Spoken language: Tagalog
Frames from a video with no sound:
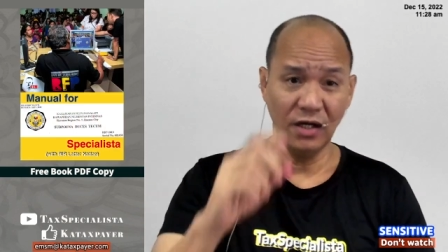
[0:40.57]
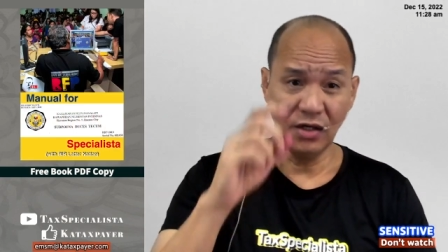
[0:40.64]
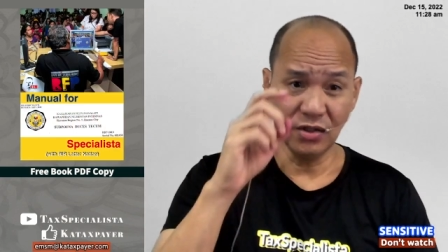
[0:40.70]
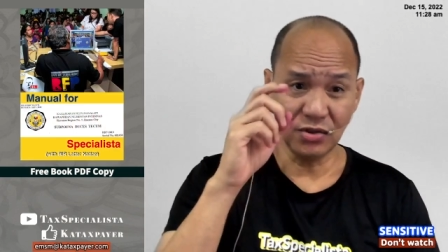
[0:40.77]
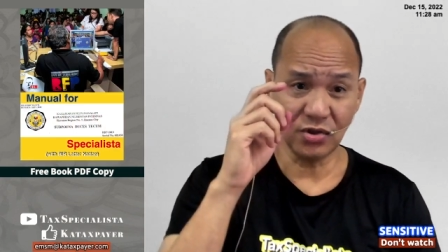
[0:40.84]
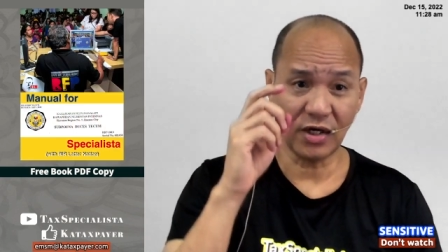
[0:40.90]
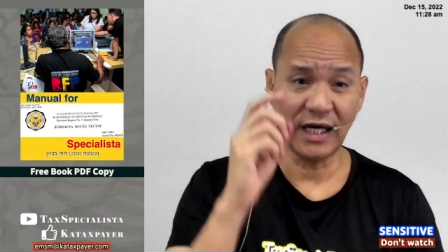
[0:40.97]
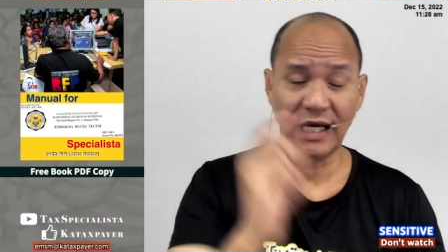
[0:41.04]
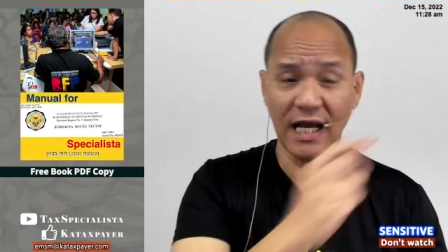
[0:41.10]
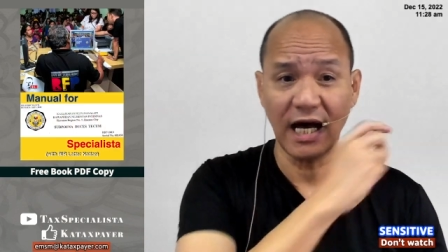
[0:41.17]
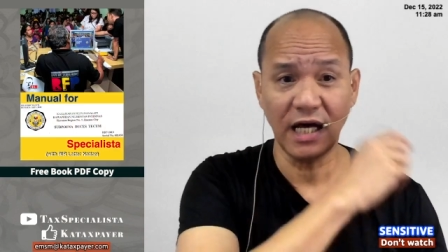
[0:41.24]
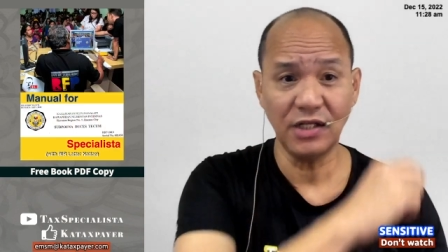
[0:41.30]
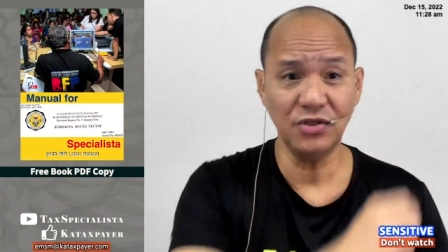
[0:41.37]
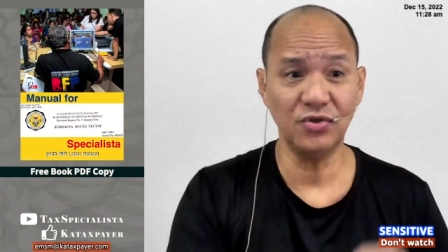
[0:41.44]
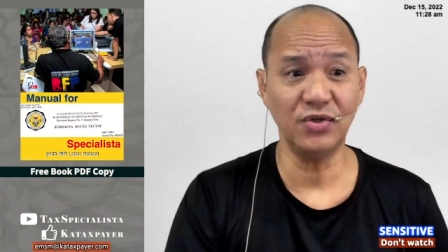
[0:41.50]
So,
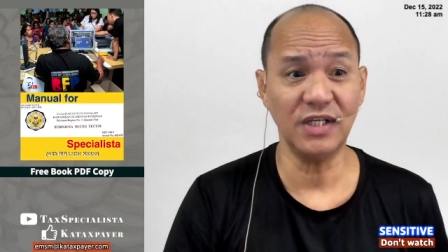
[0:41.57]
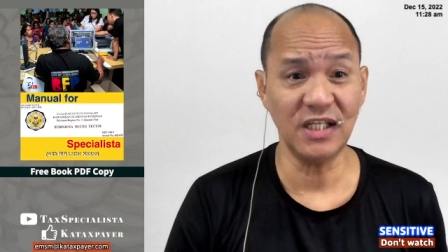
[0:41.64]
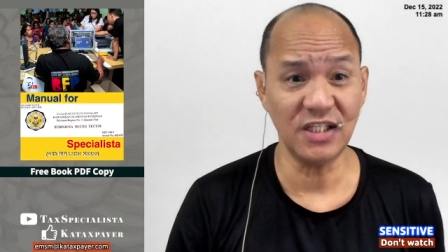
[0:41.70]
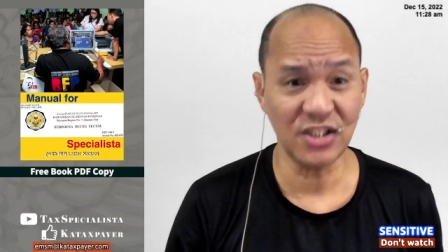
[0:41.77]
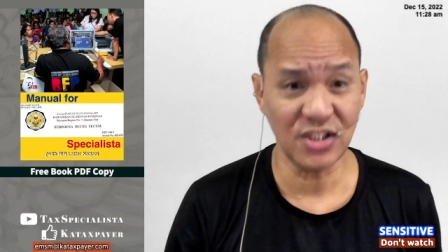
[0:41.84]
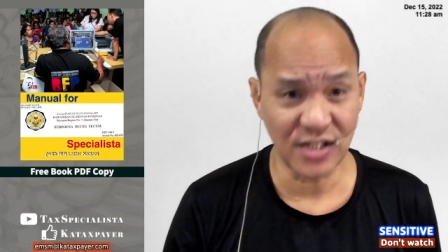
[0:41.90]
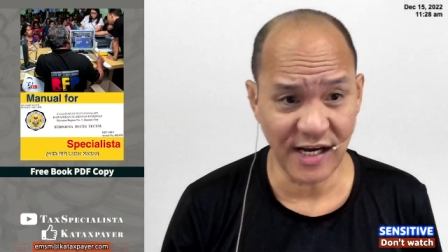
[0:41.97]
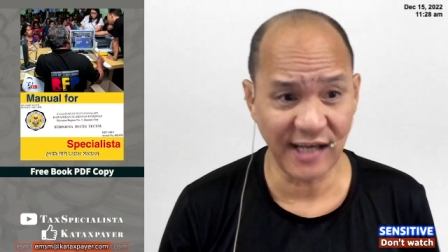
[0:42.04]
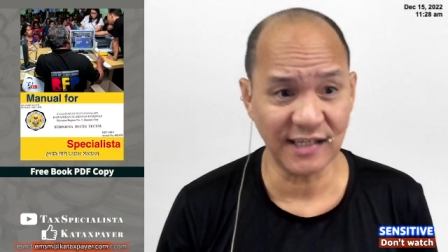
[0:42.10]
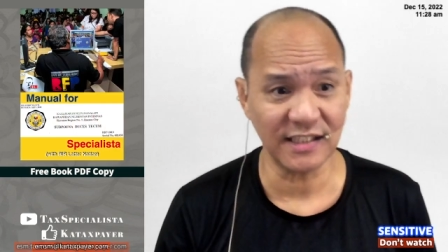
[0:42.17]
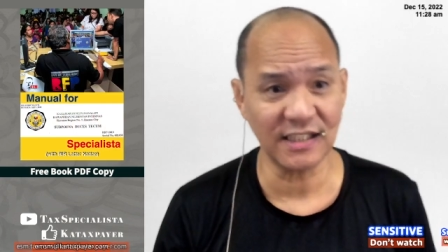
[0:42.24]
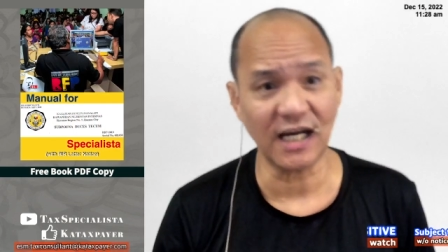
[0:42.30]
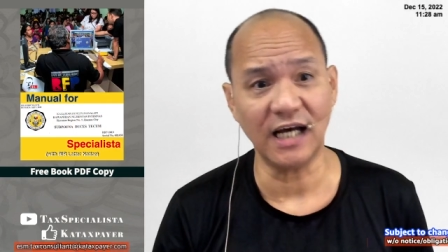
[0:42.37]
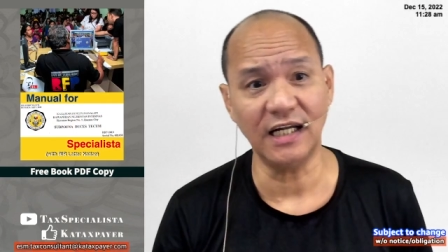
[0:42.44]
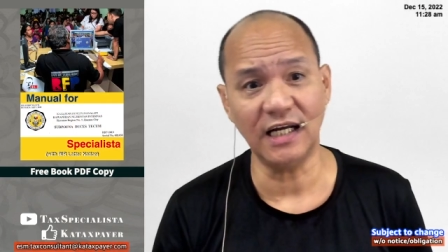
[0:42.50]
kailangan nyong i-share
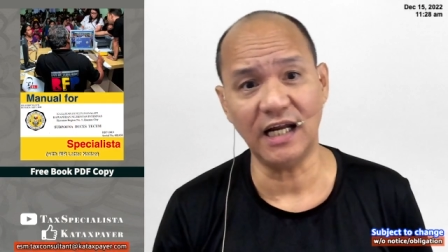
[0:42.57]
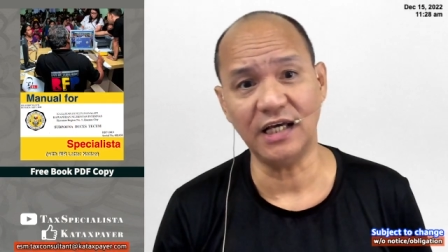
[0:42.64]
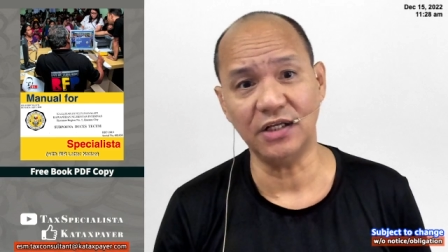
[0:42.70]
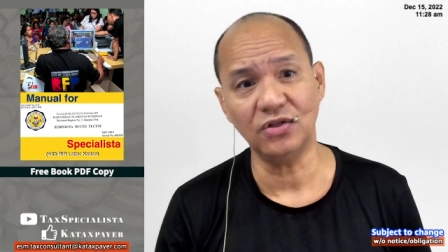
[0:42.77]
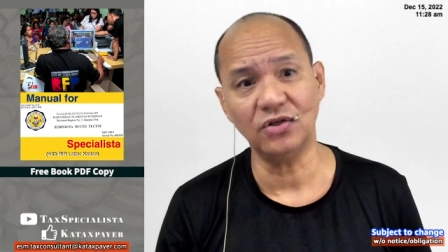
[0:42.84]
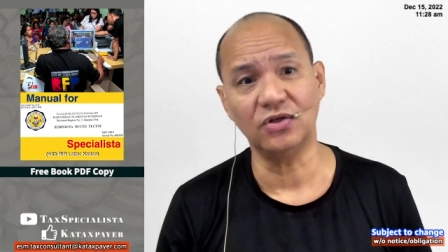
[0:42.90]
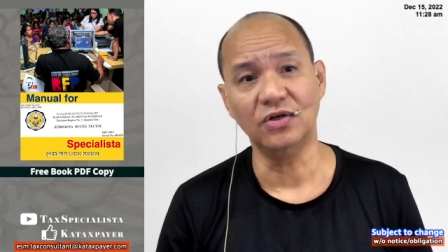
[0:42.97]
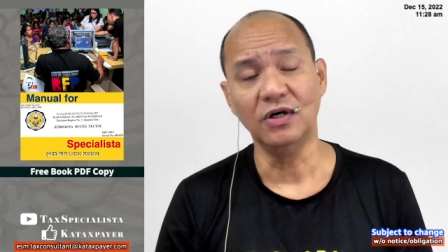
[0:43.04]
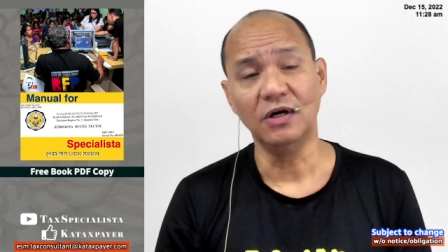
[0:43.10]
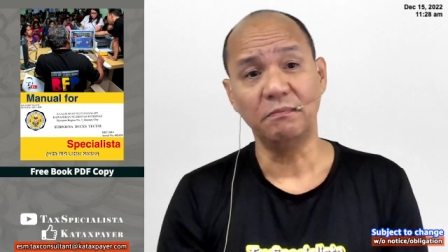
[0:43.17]
sa kanila ito.